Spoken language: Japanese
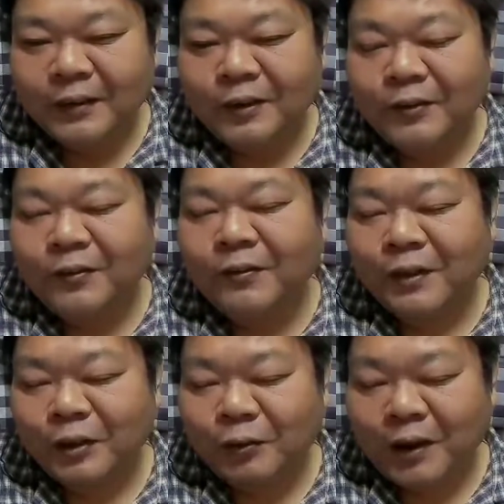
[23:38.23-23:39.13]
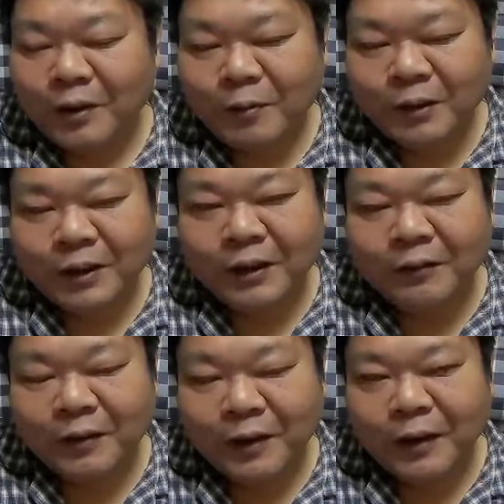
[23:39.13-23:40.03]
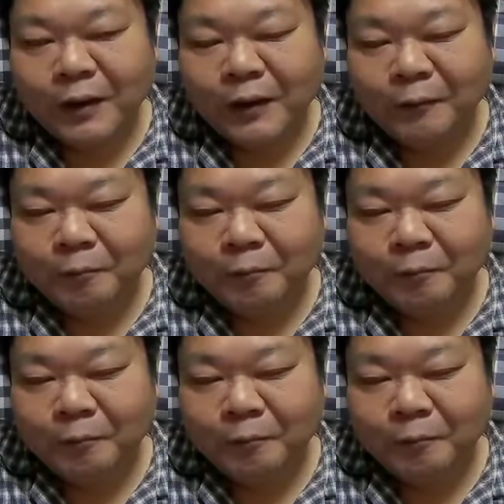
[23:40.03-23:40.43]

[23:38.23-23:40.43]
中国はちょっと分かりませんけどね